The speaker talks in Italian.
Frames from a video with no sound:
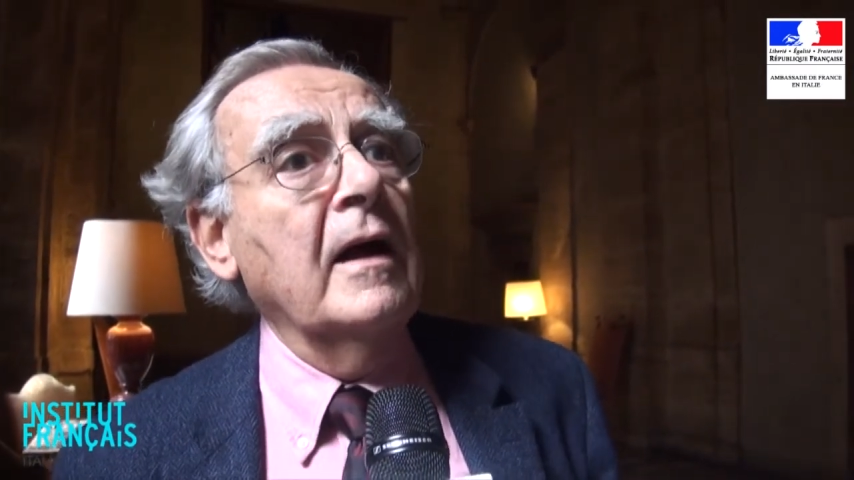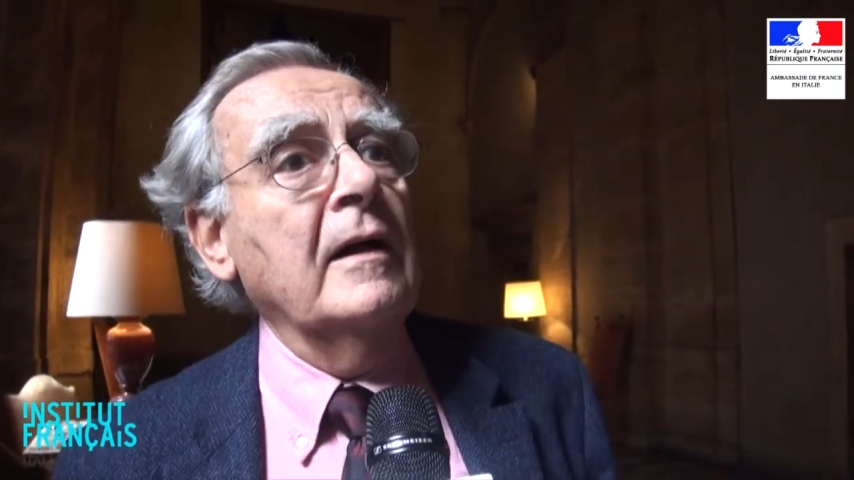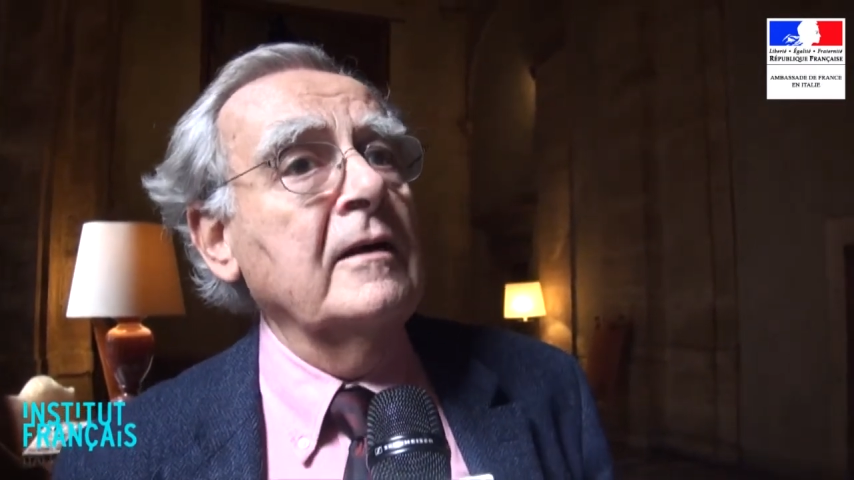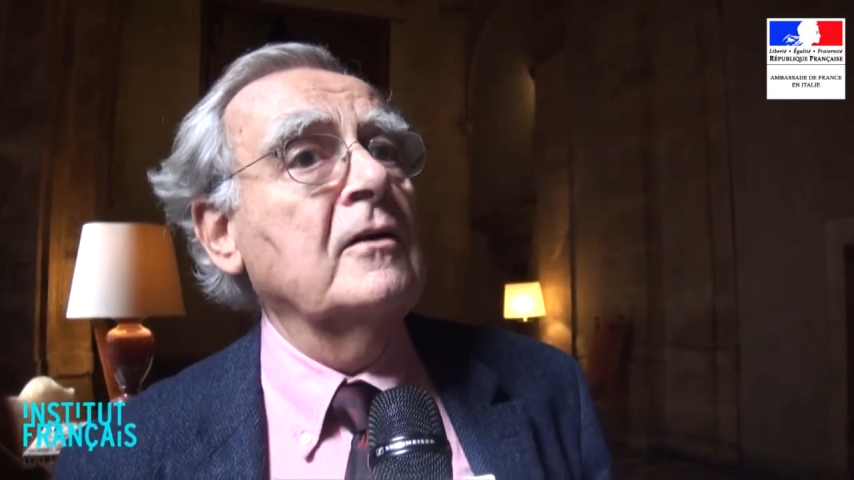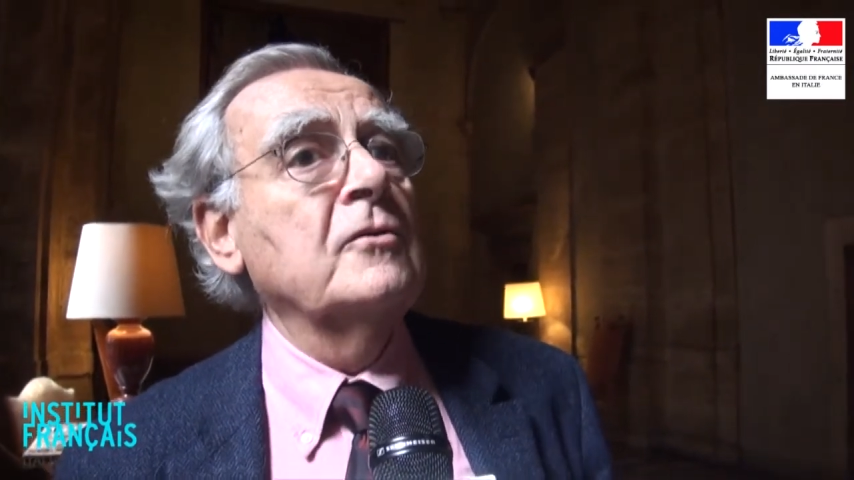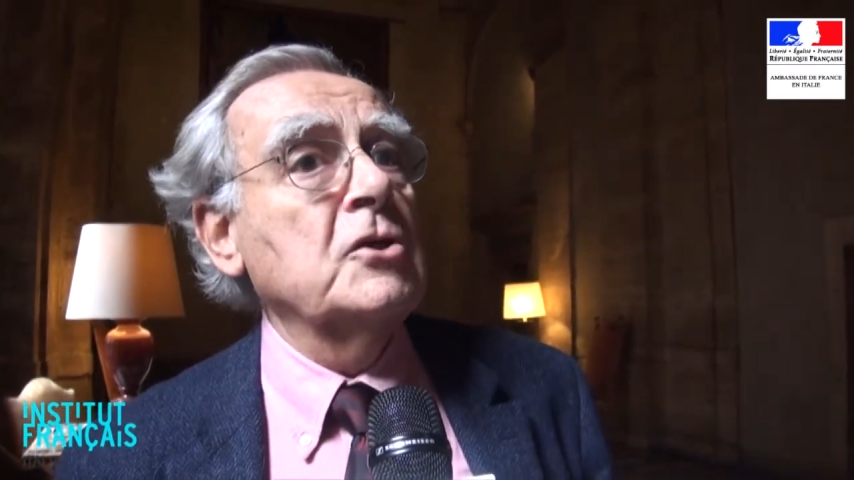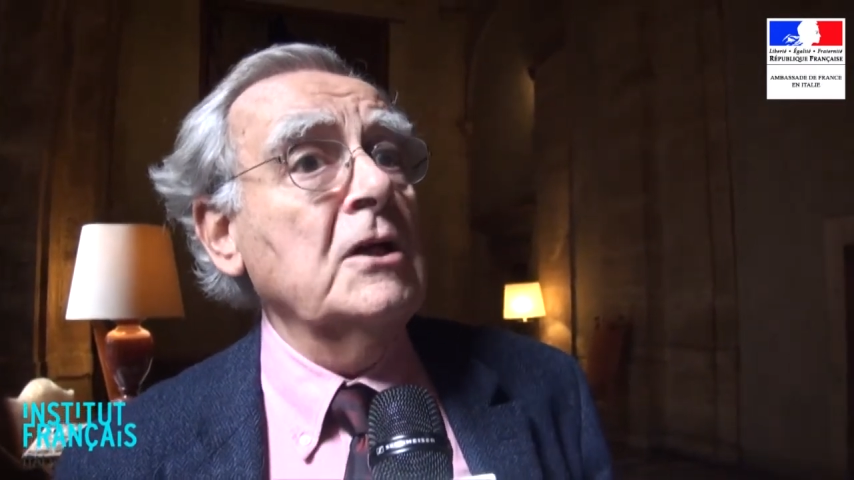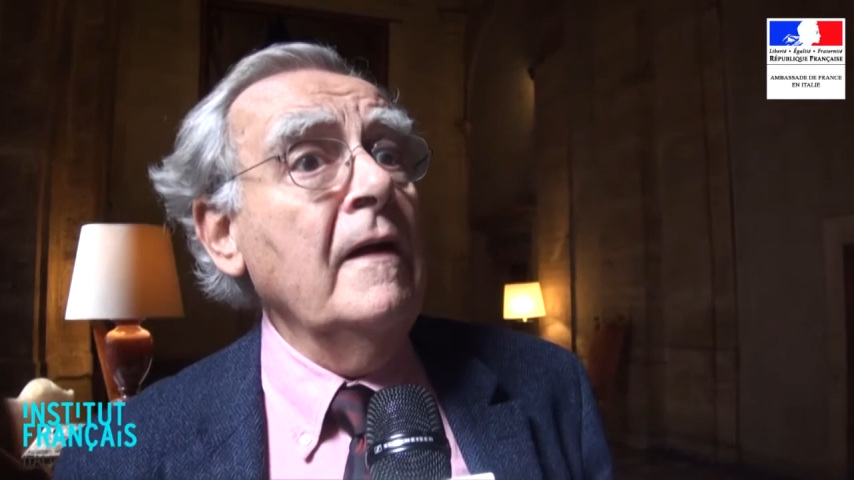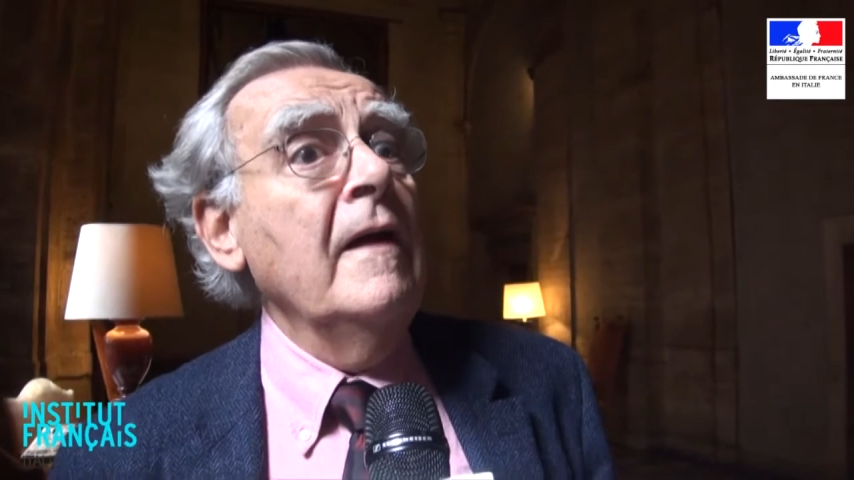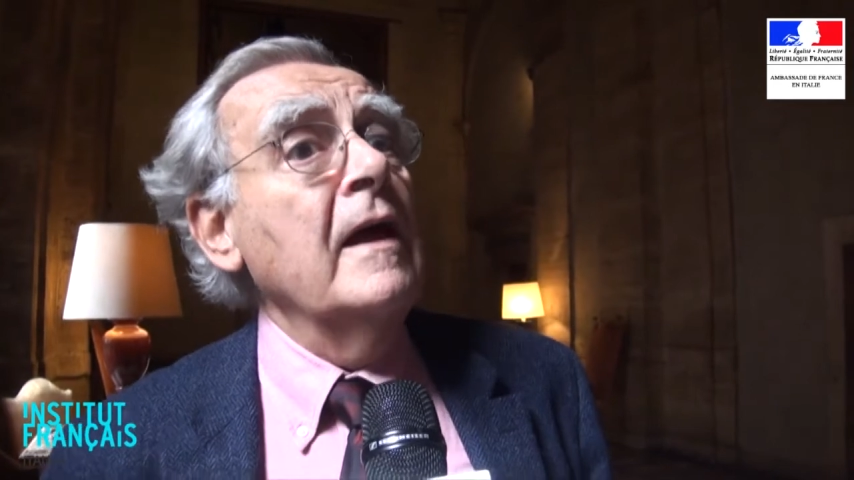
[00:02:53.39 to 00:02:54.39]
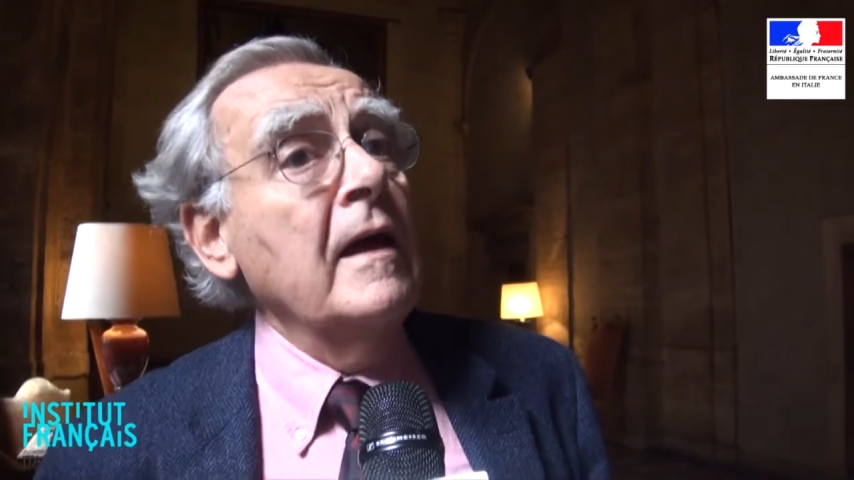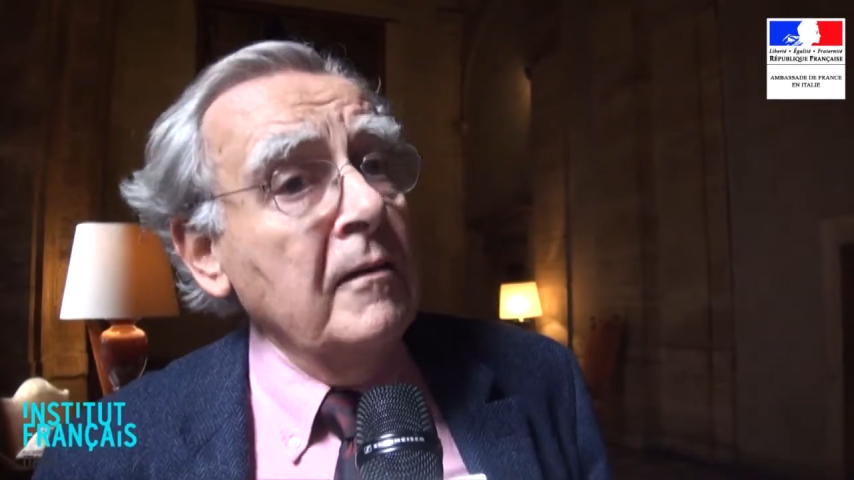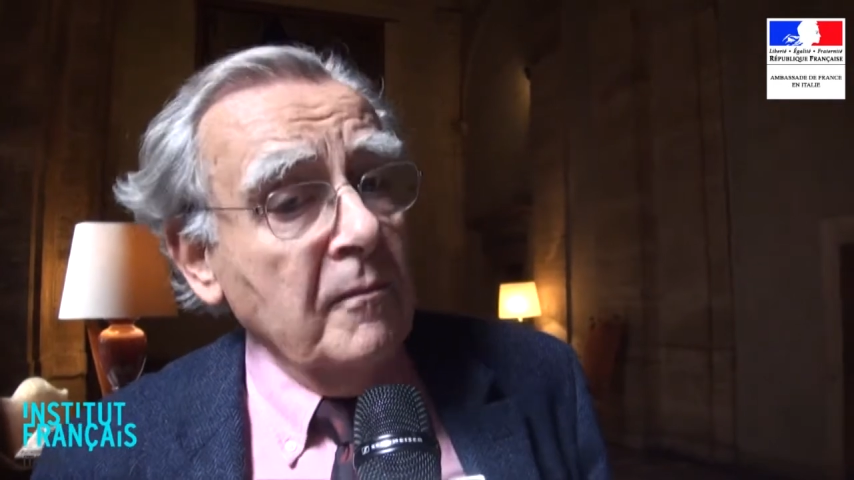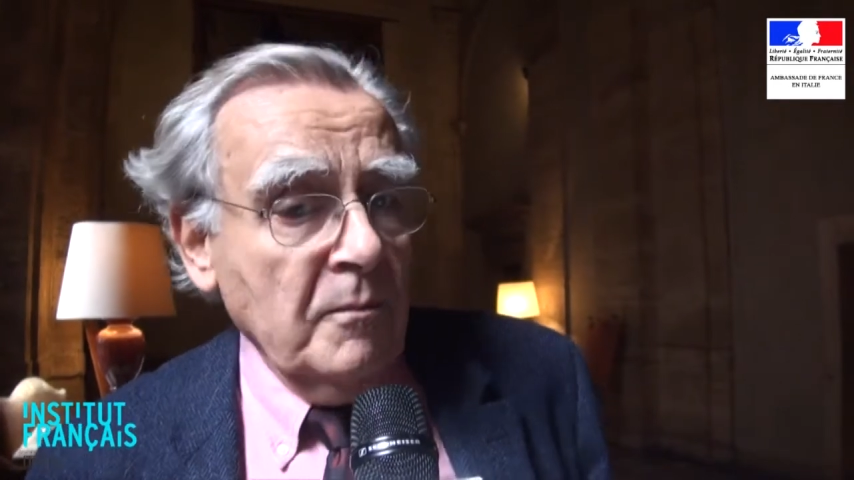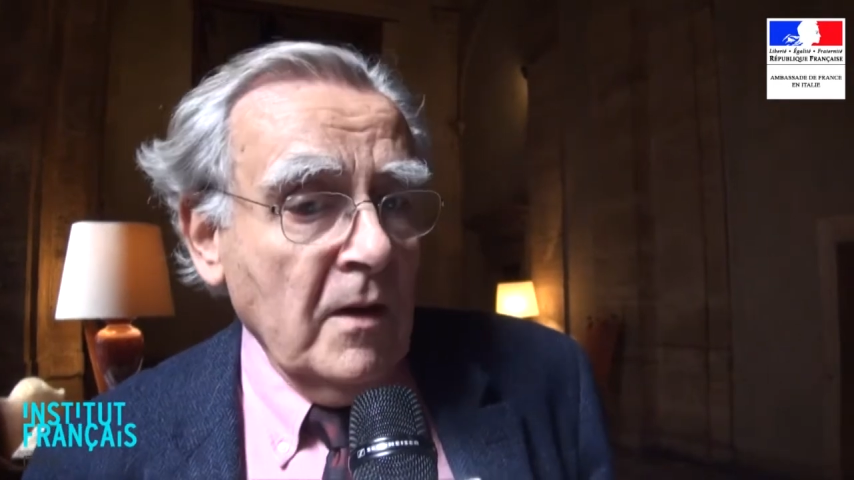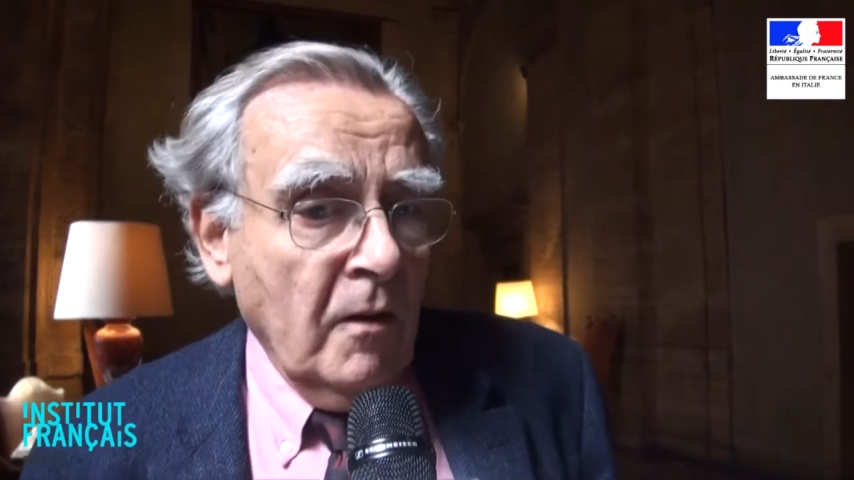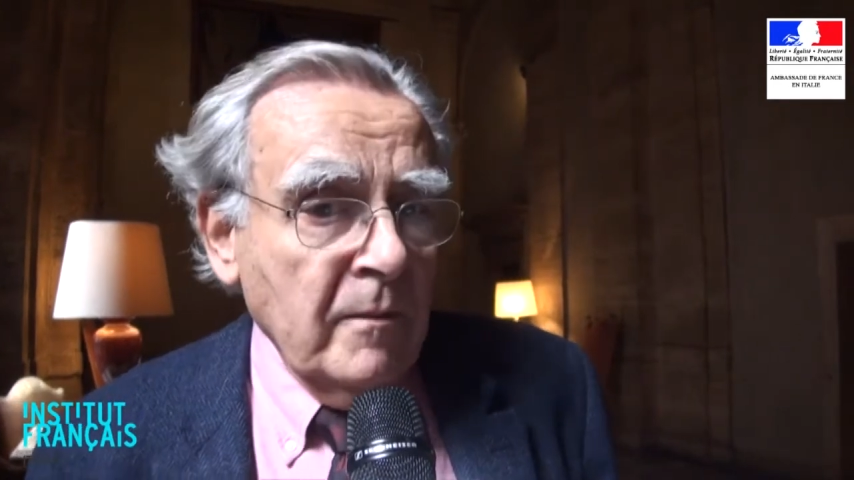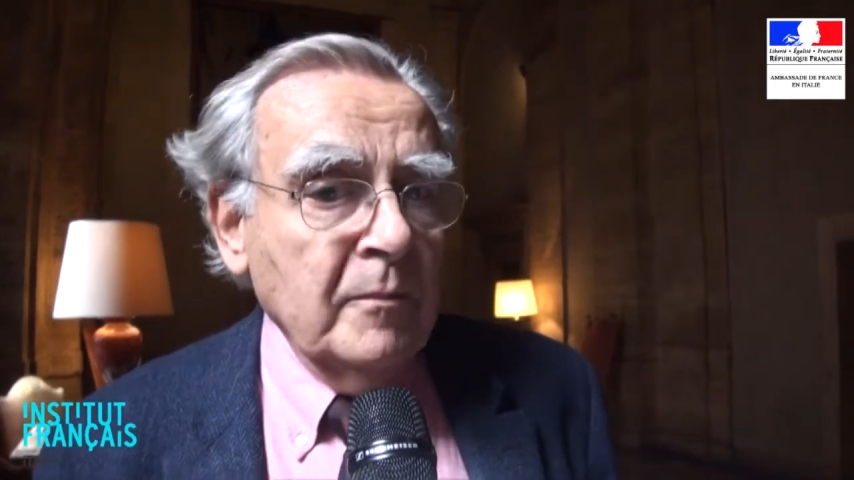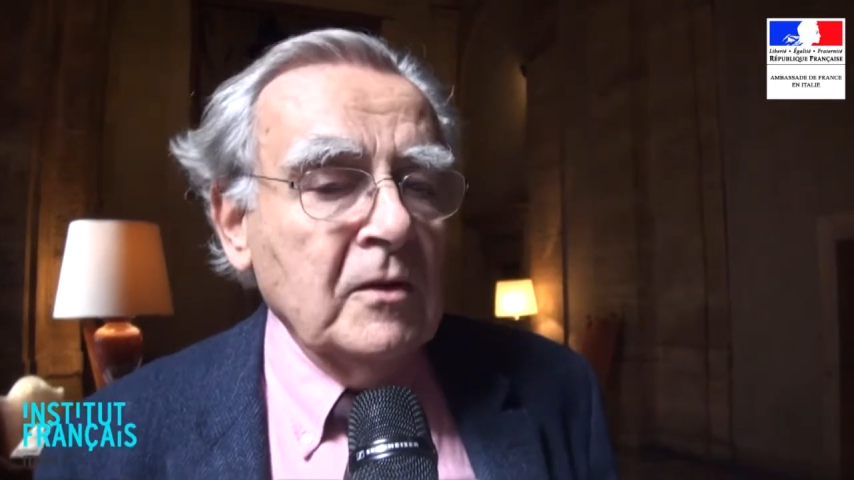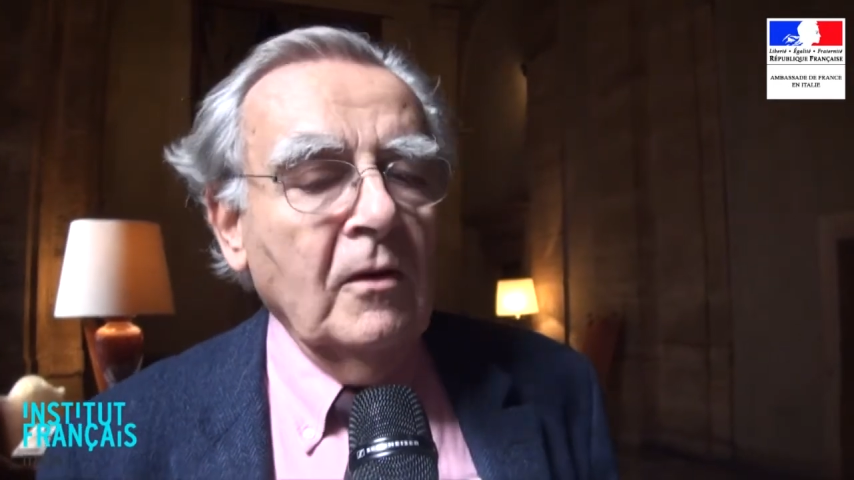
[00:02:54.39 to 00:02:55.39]
à l'étranger et en
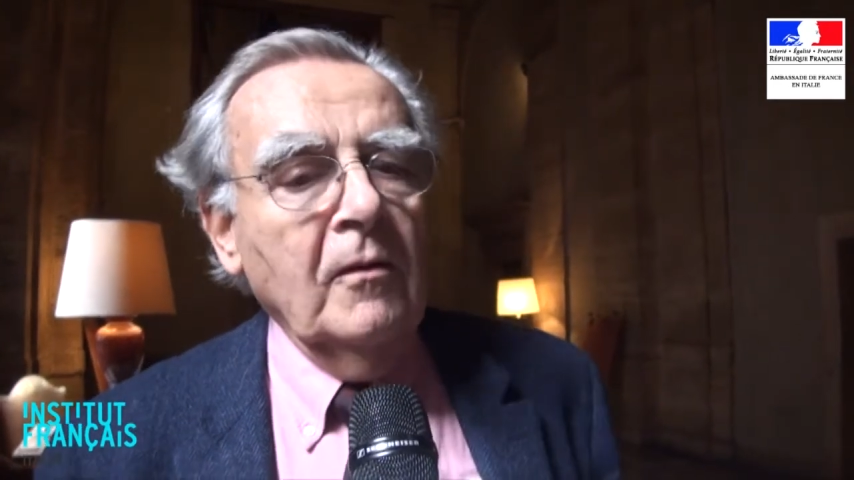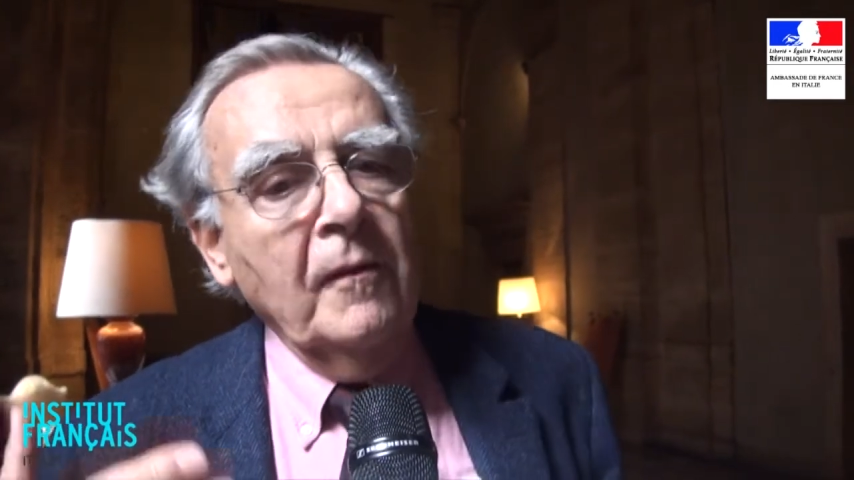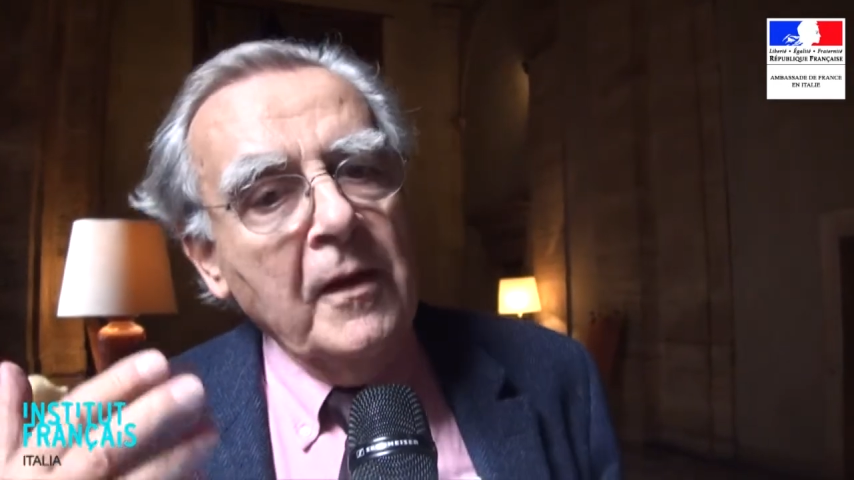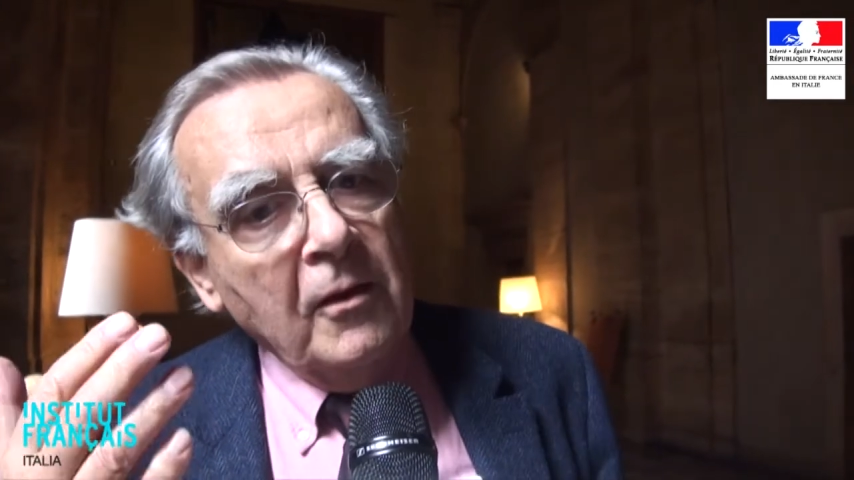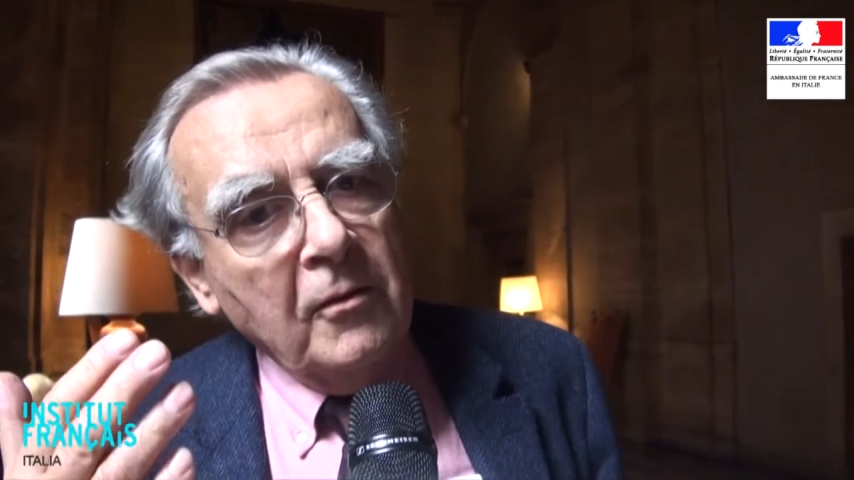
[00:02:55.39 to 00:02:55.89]
même temps